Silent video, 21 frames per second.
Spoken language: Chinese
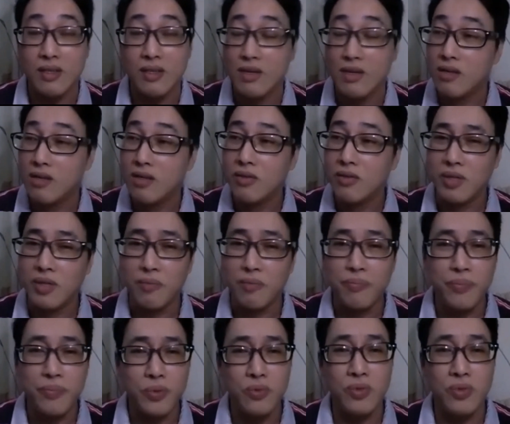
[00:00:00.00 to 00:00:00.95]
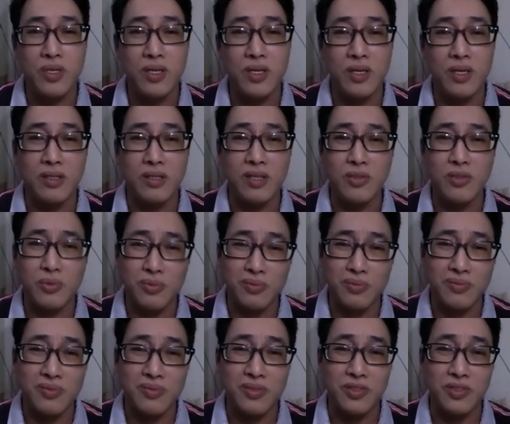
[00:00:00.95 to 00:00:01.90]
我讲不对那种。
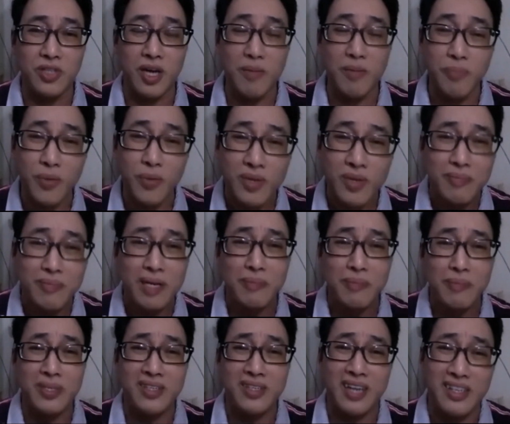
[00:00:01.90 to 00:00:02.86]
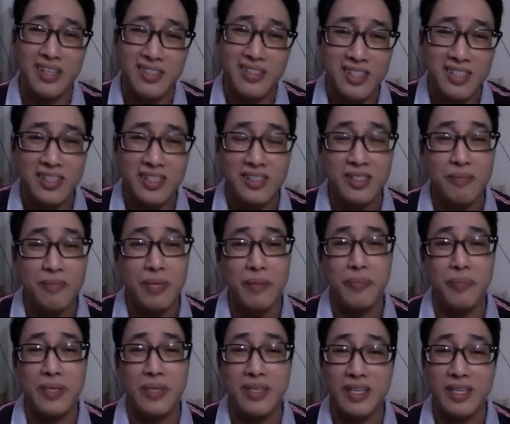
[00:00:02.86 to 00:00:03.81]
全部能卖饼干，你跟着
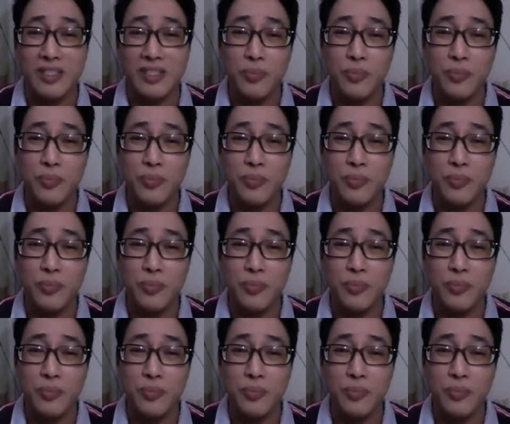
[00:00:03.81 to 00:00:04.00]
卖饼干就